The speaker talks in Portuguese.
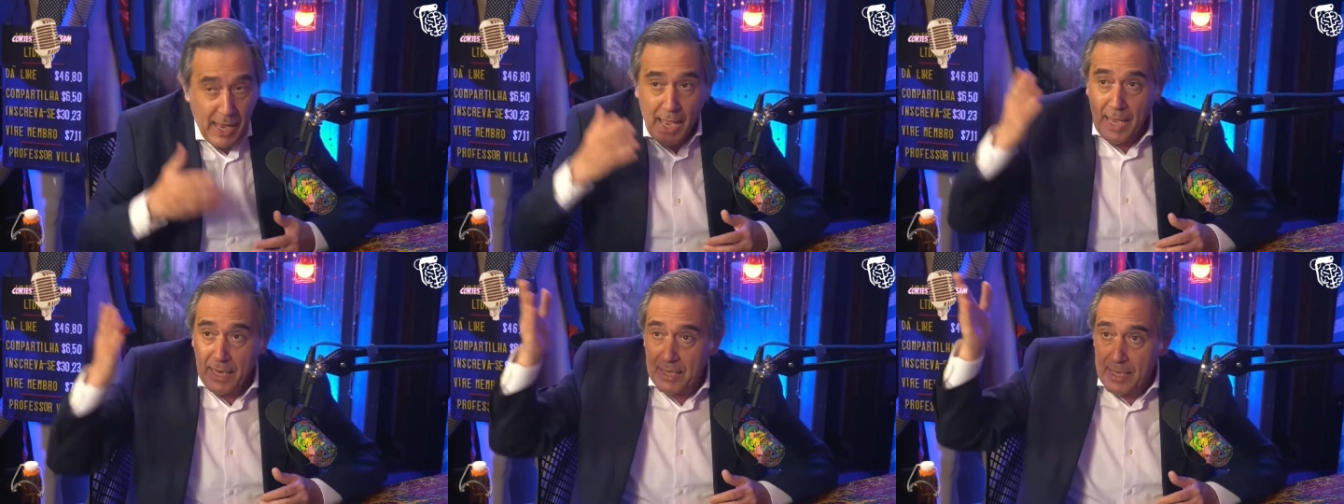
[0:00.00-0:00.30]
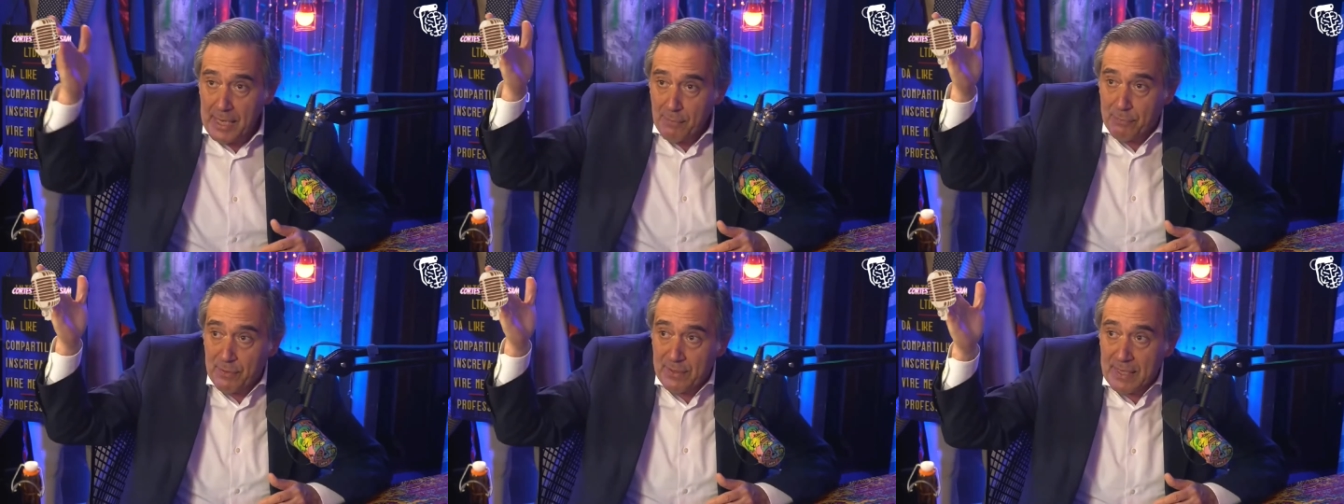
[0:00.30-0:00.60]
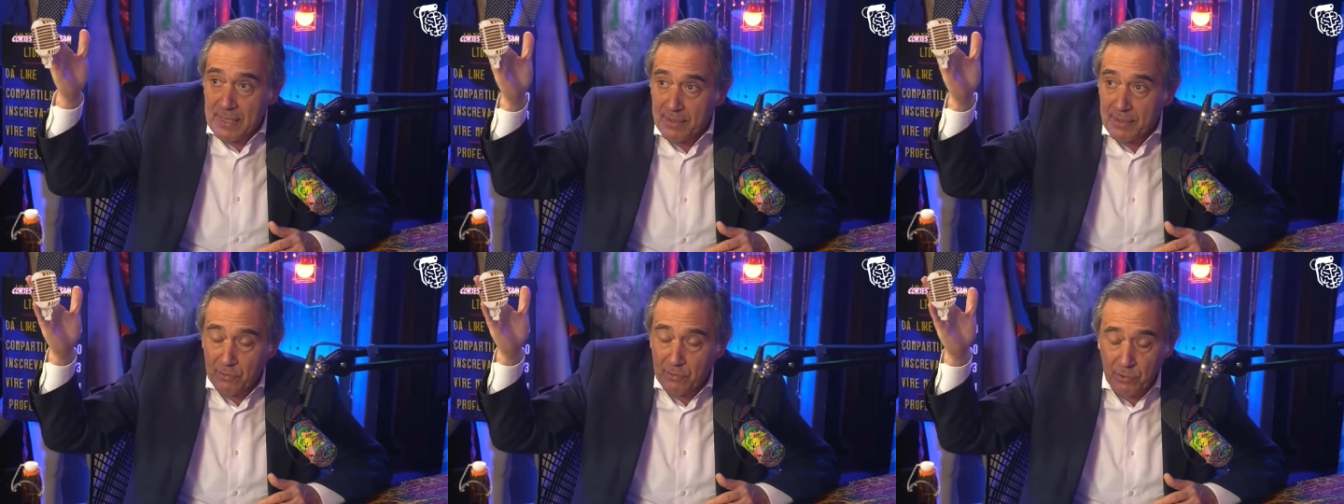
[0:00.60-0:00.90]
Aqui é a
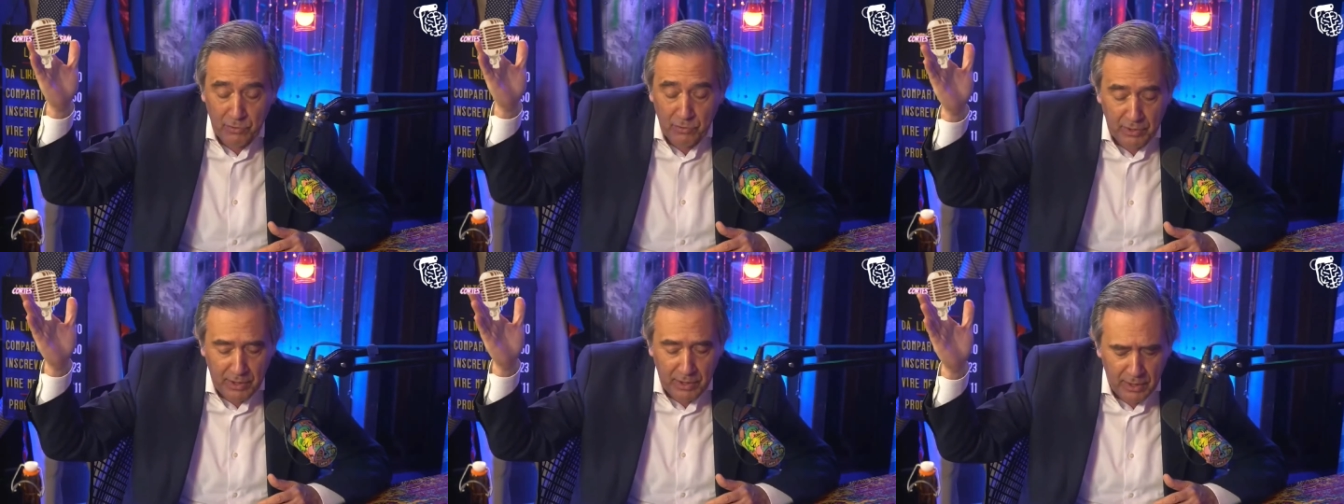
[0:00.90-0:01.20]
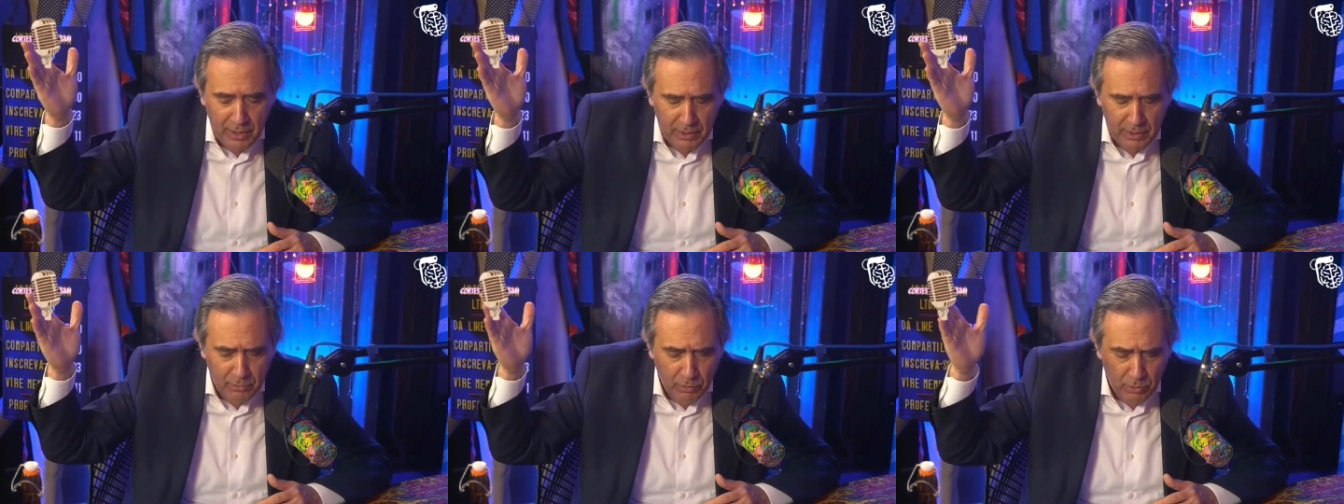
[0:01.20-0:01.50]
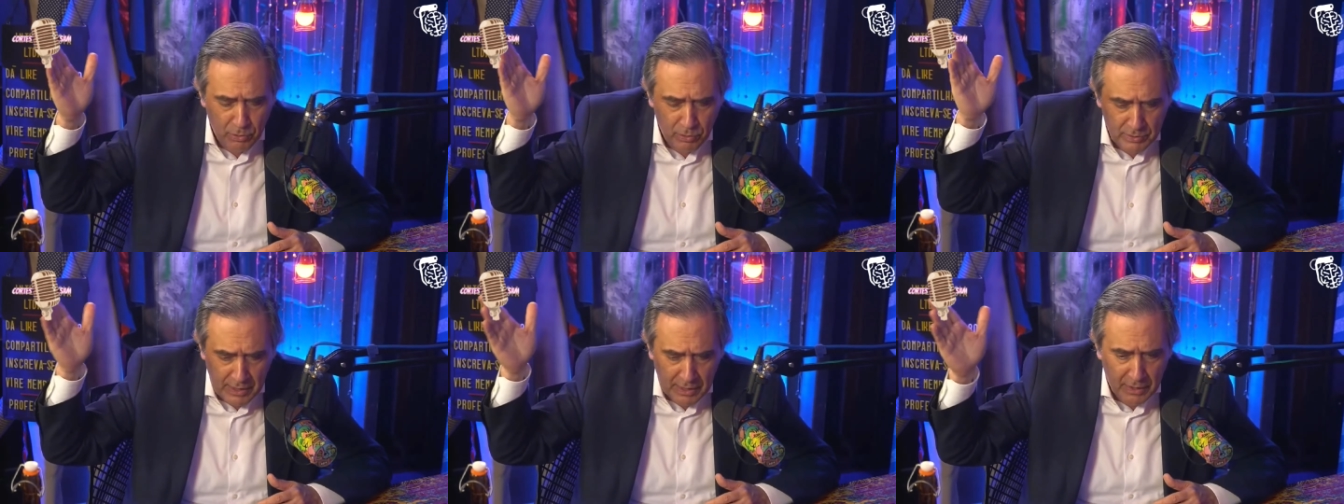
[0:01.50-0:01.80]
Federação de,
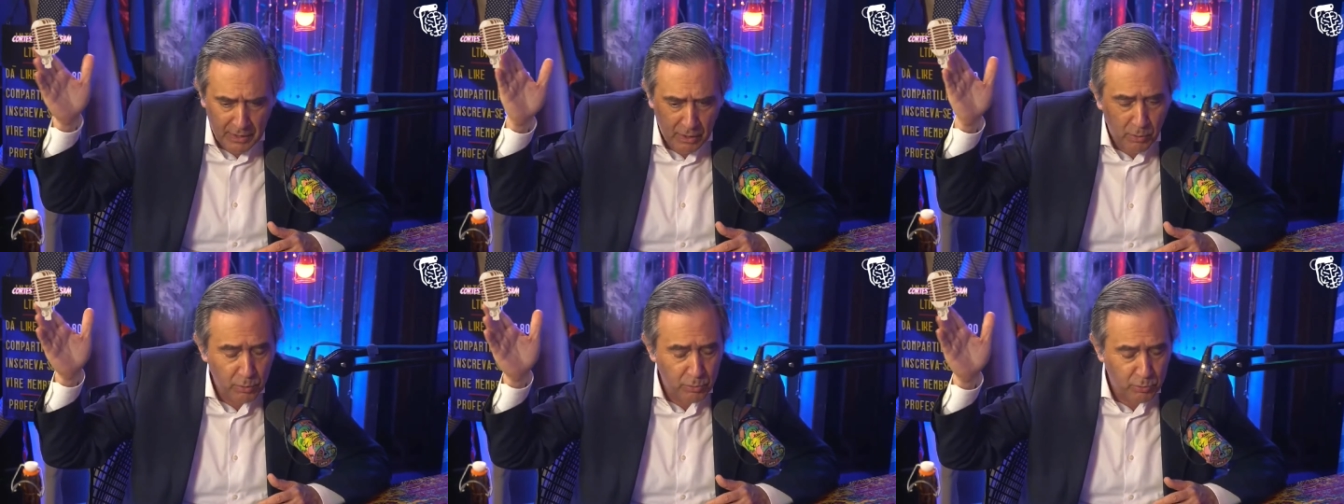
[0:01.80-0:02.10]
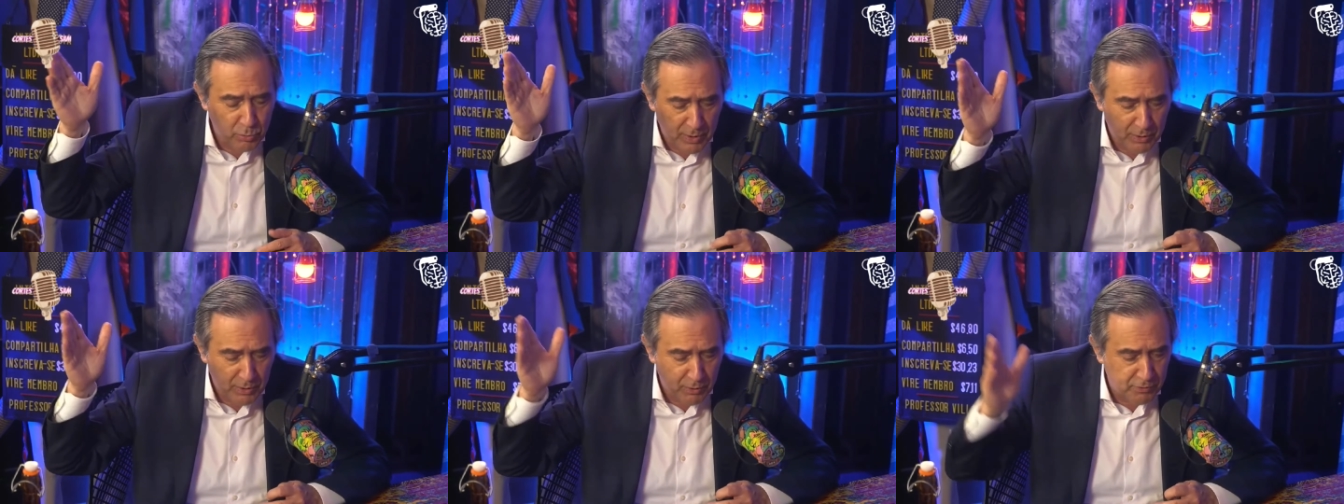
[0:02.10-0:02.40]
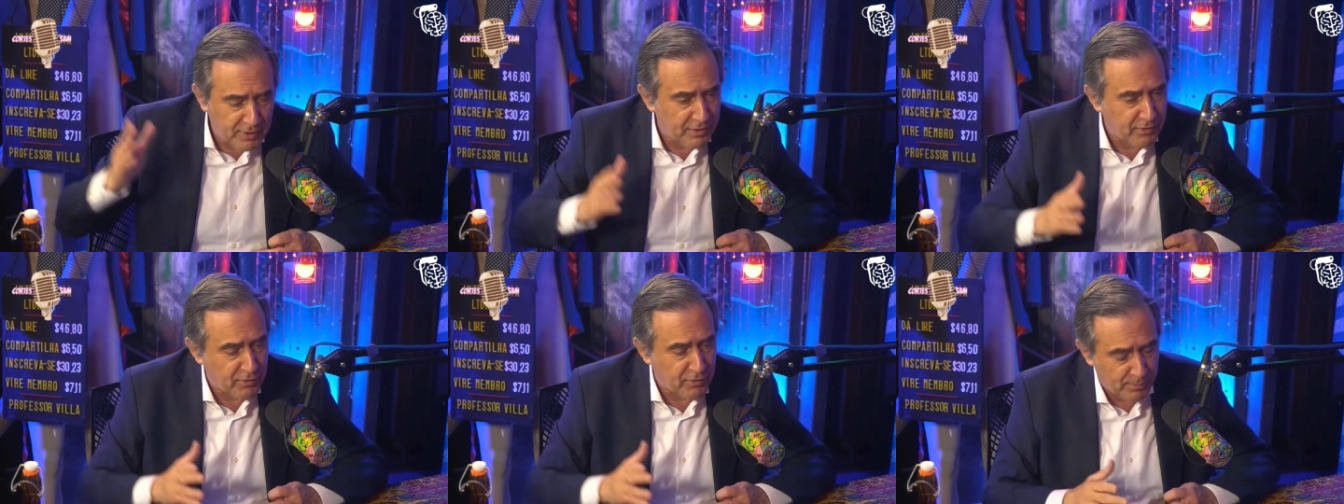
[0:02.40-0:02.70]
do, da Agricultura do
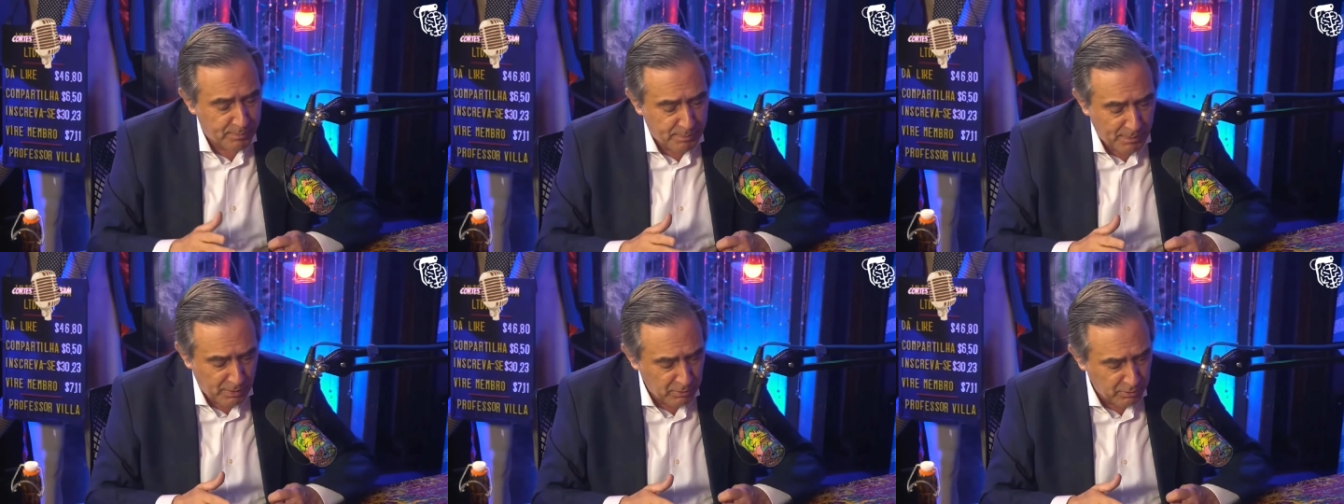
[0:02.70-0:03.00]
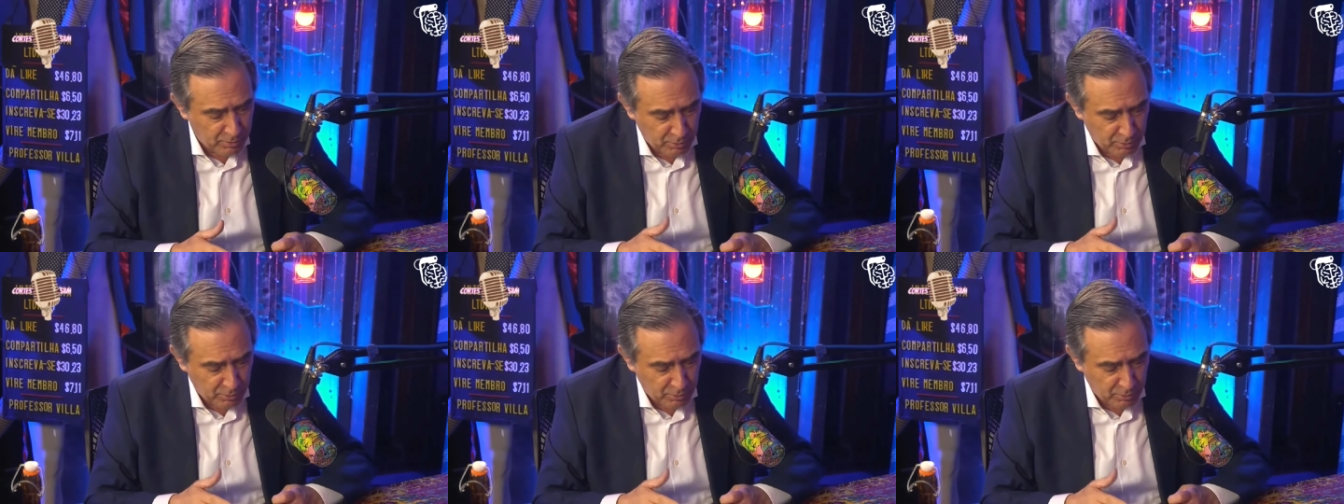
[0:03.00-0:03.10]
Estado de São Paulo,